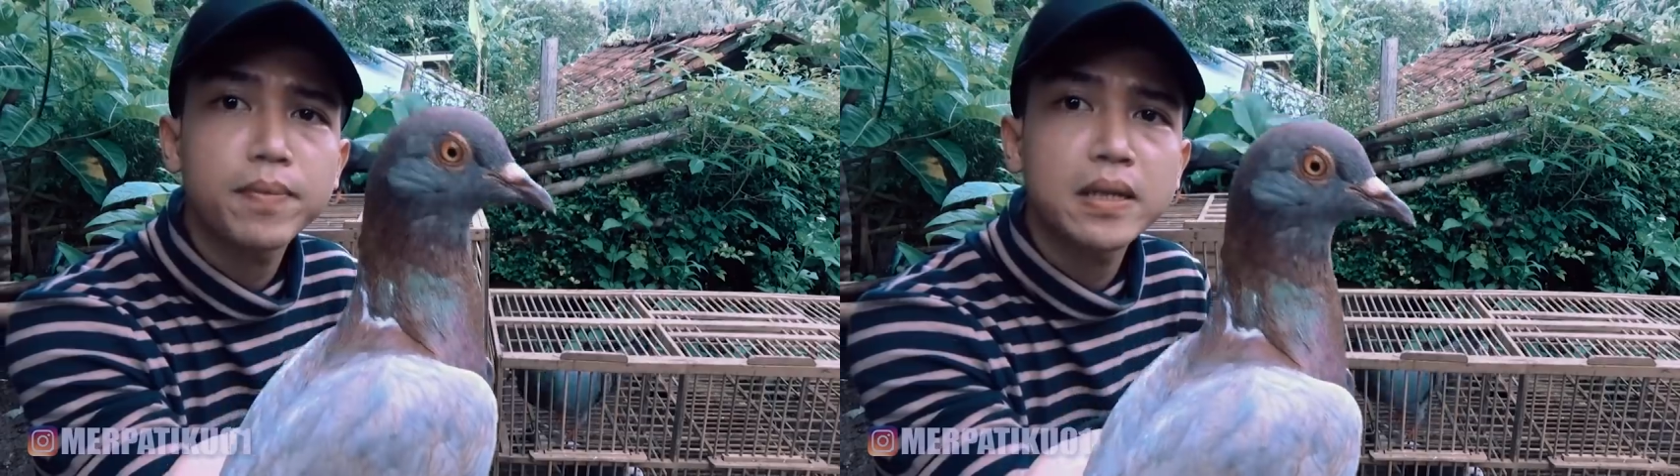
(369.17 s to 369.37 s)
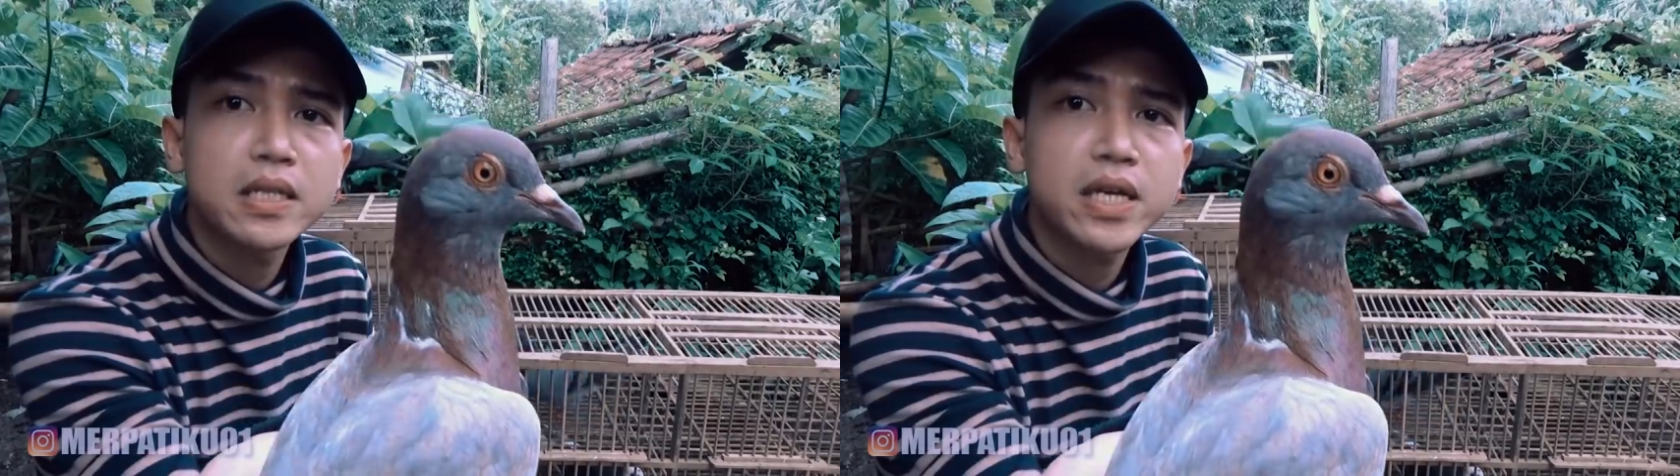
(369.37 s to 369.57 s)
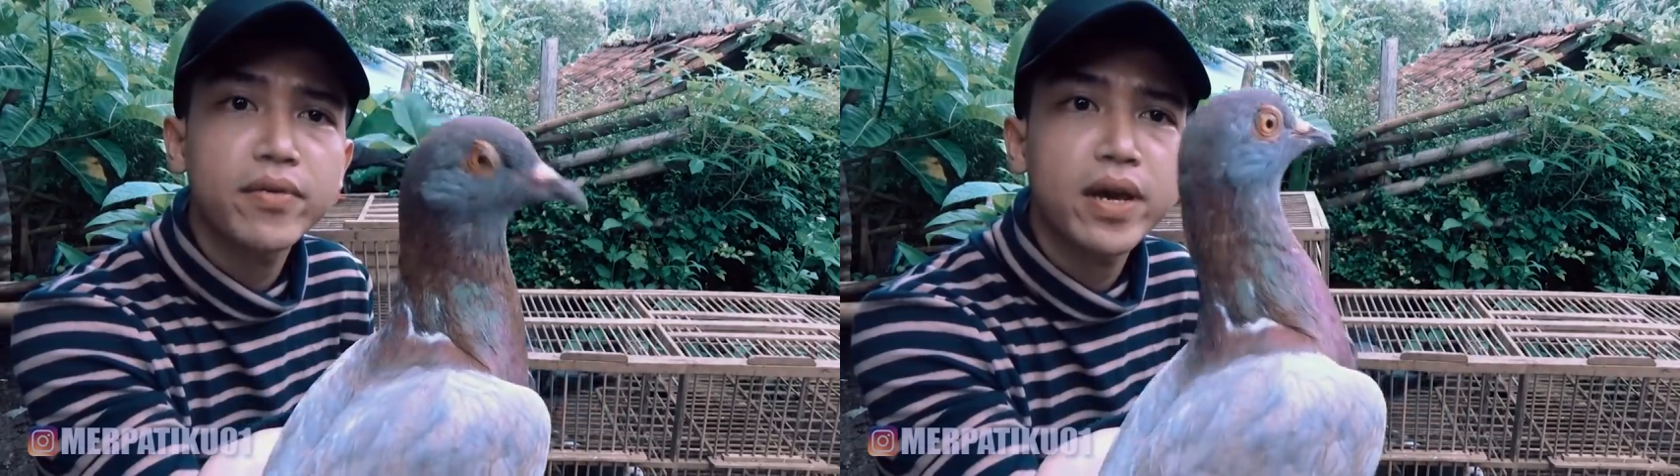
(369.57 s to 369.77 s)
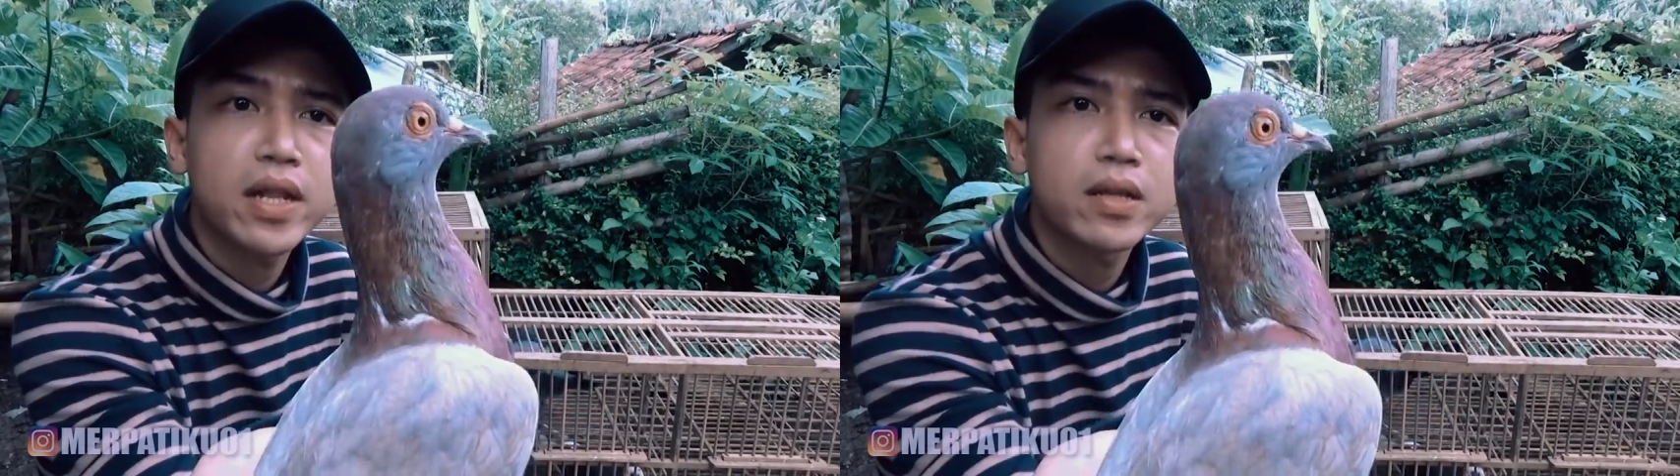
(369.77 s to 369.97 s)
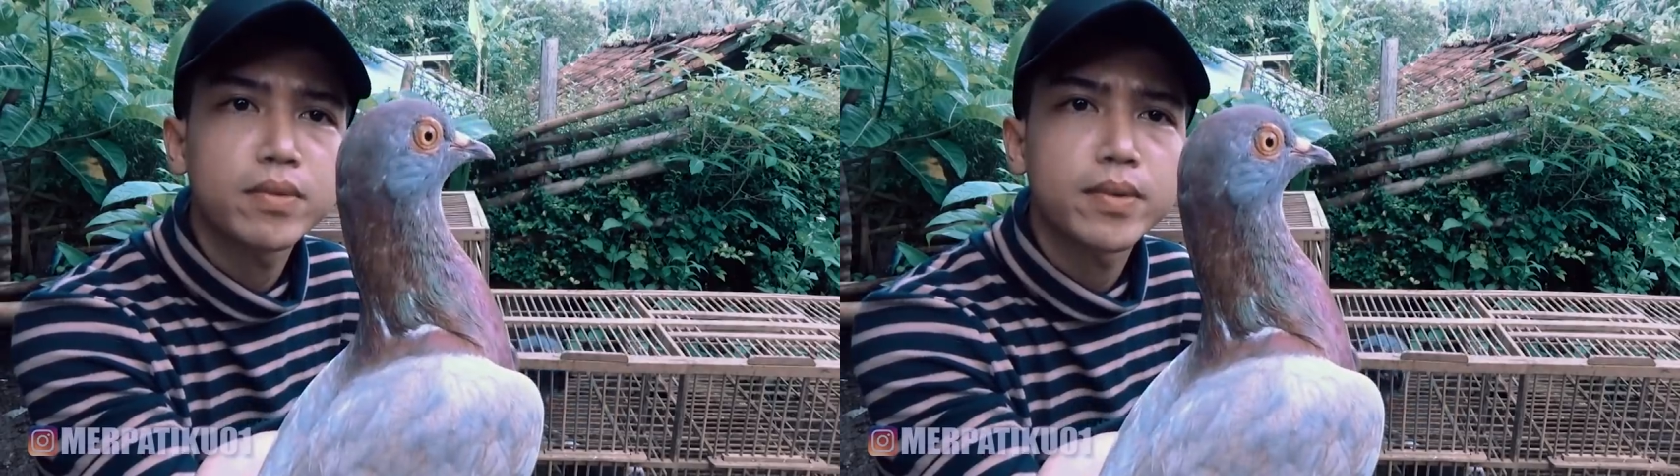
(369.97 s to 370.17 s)
merpati
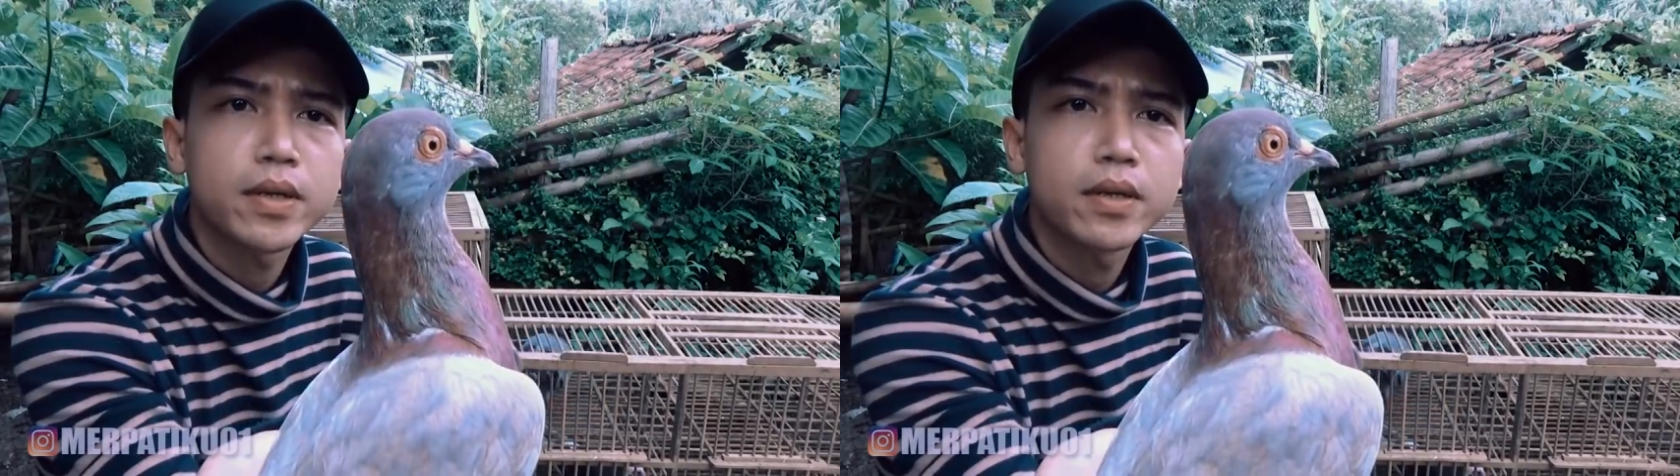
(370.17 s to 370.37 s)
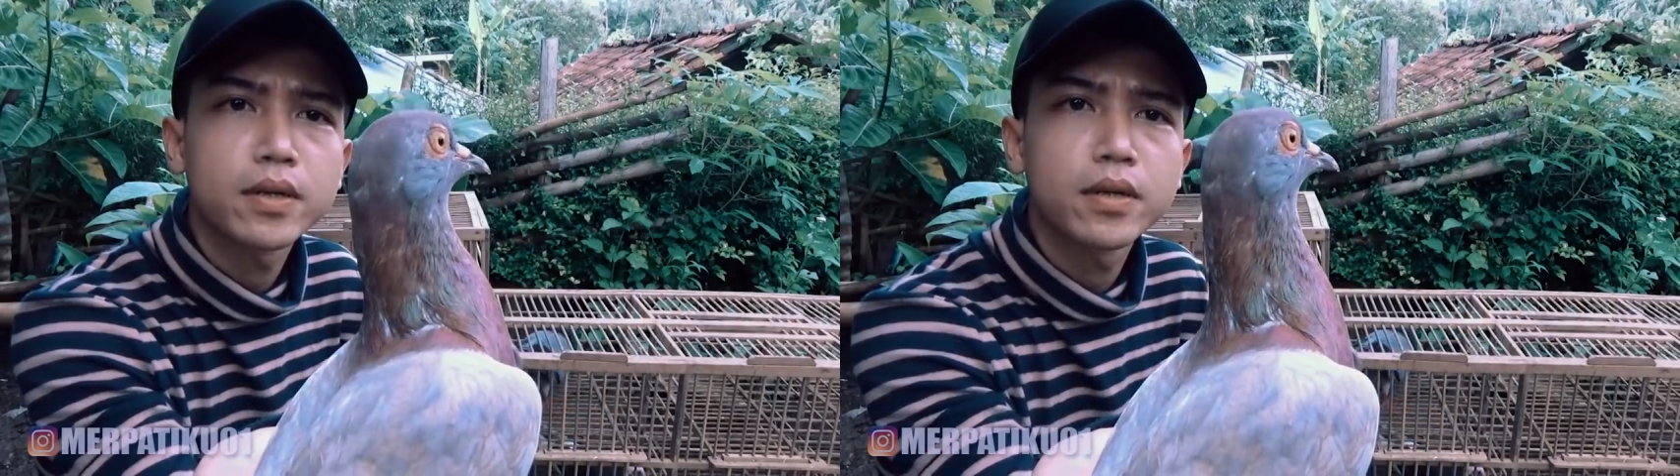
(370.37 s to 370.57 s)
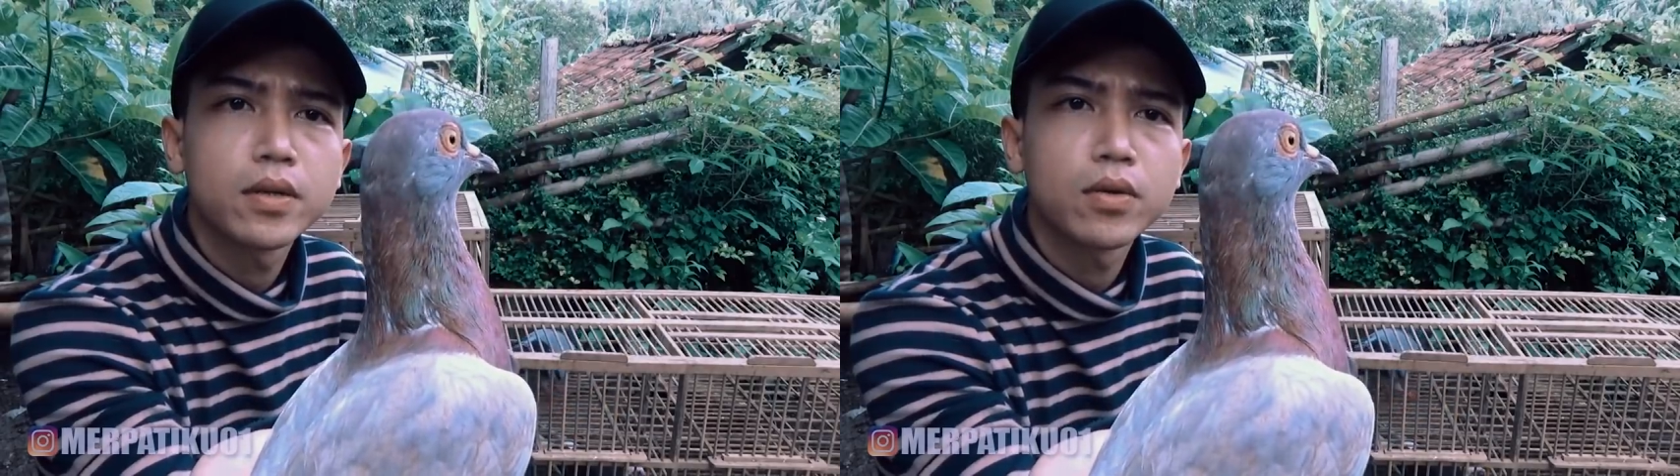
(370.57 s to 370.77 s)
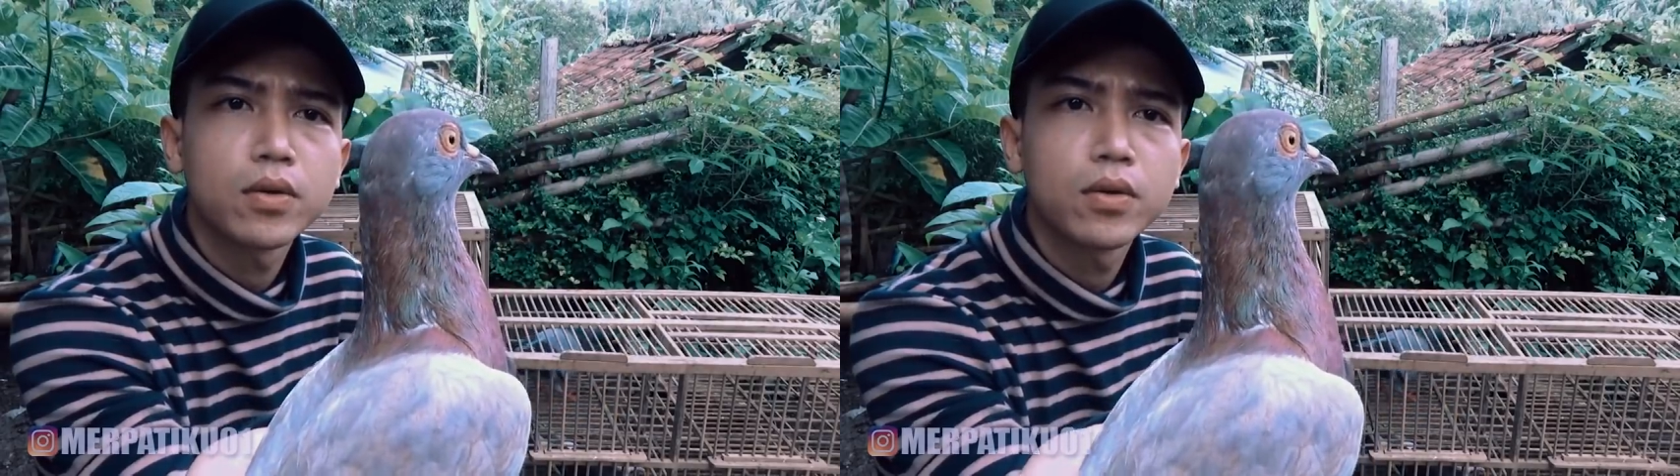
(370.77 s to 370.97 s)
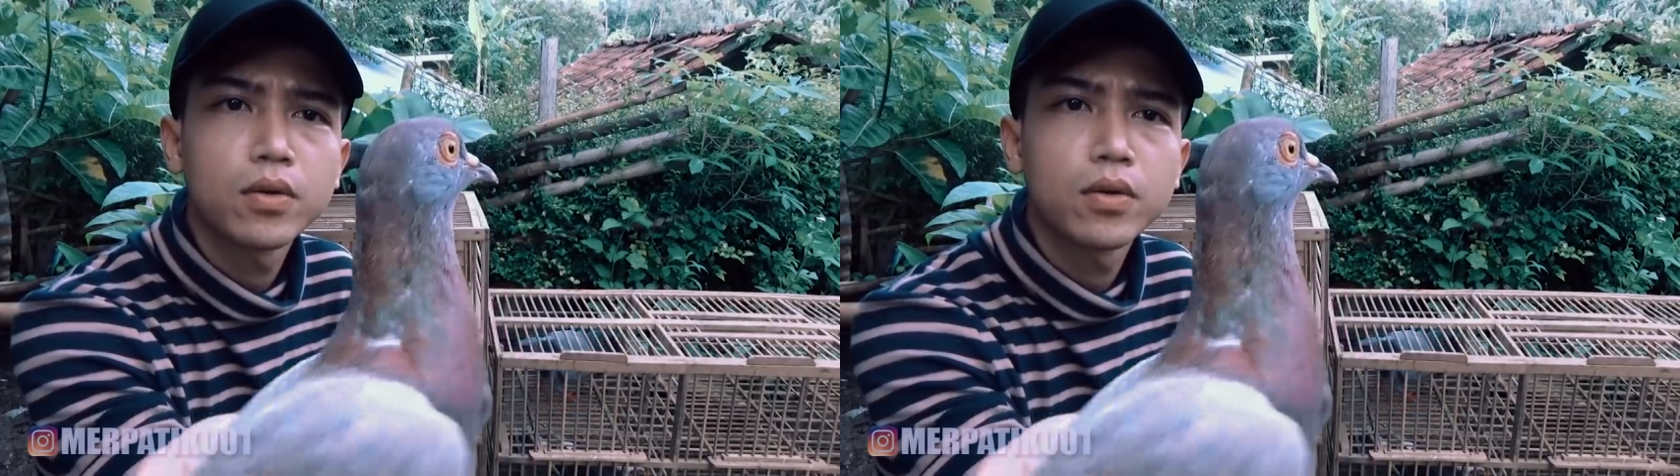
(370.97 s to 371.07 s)
cewekan teman-teman gitu.